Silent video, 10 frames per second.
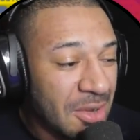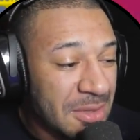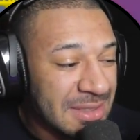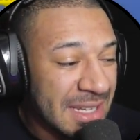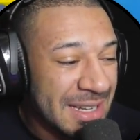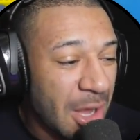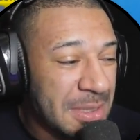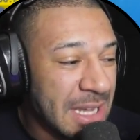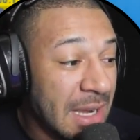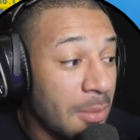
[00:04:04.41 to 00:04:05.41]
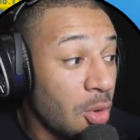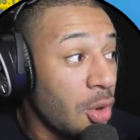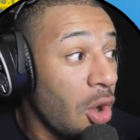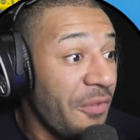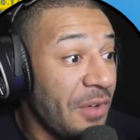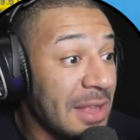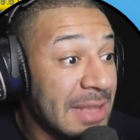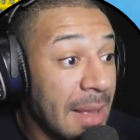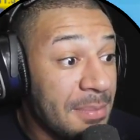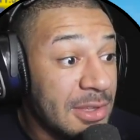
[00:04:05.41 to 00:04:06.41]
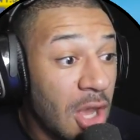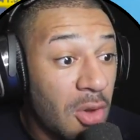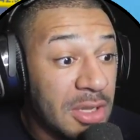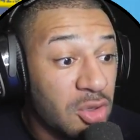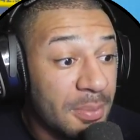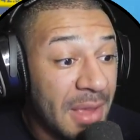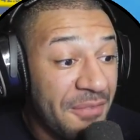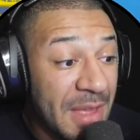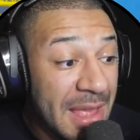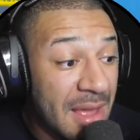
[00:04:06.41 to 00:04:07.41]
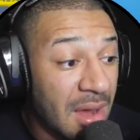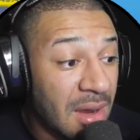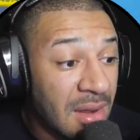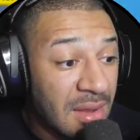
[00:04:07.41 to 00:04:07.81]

da unten sind, glaube ich, Anemonen. Oh, verdammt, yo, die tun mir weh.